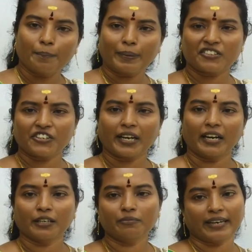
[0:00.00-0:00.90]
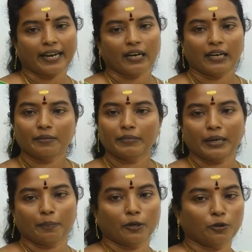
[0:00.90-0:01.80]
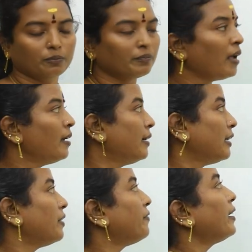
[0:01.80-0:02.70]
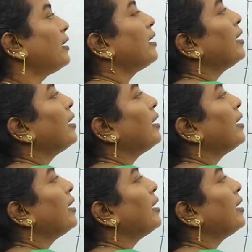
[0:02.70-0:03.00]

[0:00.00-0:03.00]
பிரச்சனைகளையும் விரயங்களையும் ஏற்படுத்தும் இதுவே